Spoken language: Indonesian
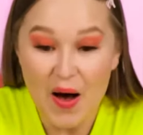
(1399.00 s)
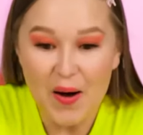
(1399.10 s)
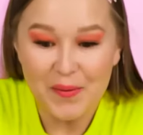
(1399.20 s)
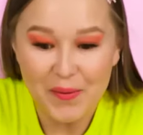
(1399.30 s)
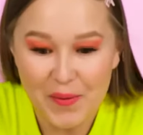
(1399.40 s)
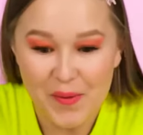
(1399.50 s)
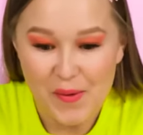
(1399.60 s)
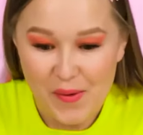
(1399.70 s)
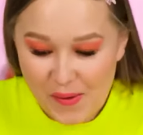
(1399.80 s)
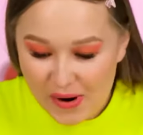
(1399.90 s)
keren.
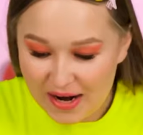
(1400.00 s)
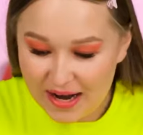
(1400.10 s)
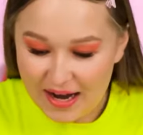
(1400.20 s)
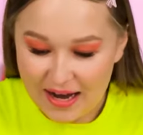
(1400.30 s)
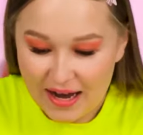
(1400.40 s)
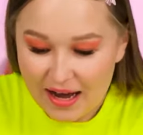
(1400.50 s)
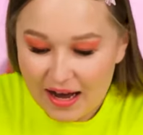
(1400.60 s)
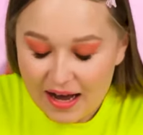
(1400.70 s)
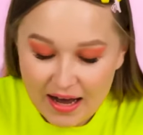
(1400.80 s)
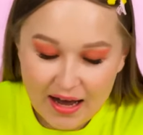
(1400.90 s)
Kita
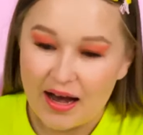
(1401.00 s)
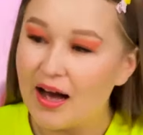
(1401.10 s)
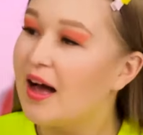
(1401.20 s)
perlu segera